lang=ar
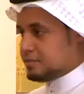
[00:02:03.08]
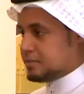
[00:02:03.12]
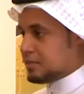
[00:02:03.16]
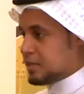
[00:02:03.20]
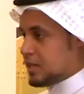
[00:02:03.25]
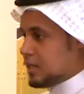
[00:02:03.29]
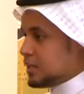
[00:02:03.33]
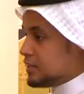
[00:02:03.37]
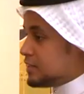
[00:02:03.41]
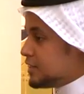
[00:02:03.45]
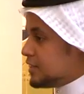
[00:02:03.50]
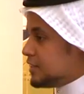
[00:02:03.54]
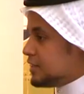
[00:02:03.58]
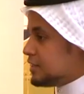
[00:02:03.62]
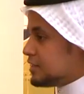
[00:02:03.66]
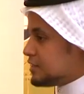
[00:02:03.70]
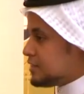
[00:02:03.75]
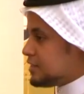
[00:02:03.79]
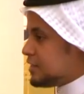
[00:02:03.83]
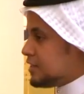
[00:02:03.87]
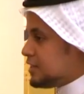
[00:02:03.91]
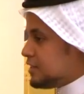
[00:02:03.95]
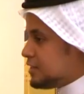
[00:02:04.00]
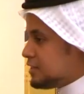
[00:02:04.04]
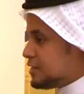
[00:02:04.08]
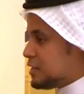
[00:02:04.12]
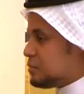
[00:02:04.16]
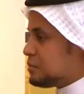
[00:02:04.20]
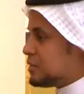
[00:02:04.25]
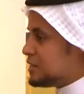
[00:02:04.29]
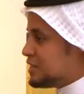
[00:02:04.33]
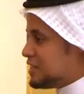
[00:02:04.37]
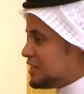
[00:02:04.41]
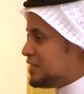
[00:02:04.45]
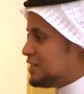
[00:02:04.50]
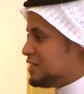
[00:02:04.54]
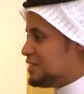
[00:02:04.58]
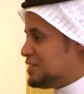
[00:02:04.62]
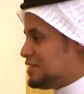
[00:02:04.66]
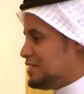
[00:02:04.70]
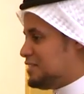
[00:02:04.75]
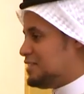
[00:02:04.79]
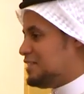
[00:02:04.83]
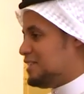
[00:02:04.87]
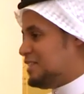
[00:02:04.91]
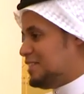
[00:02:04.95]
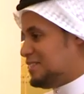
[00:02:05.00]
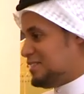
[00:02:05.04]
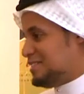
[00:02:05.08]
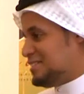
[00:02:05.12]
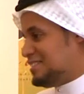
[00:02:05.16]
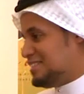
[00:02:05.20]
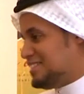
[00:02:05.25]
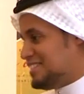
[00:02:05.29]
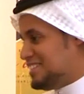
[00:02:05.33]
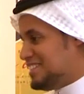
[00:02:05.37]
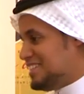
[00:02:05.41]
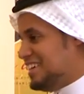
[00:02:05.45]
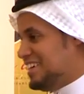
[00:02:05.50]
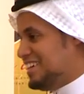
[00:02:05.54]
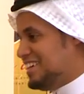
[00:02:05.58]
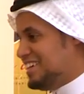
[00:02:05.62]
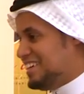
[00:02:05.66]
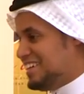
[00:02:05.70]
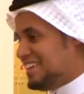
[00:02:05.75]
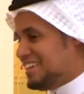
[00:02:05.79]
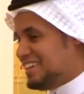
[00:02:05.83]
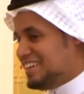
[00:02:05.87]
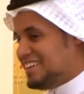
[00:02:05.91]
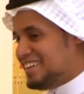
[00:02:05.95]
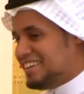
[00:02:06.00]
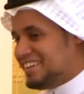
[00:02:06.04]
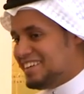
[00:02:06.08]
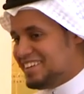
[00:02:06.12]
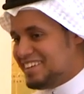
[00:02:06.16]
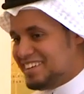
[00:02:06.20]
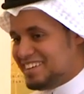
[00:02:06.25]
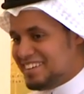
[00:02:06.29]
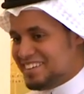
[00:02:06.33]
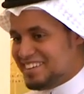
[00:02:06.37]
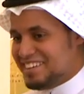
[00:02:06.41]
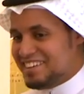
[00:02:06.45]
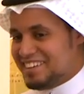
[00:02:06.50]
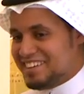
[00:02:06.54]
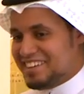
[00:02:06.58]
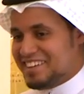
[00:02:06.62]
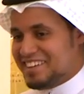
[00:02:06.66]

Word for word: خلي الدقيقة تنتهي أبغى الدقيقة تنتهي لكن طلحة مصر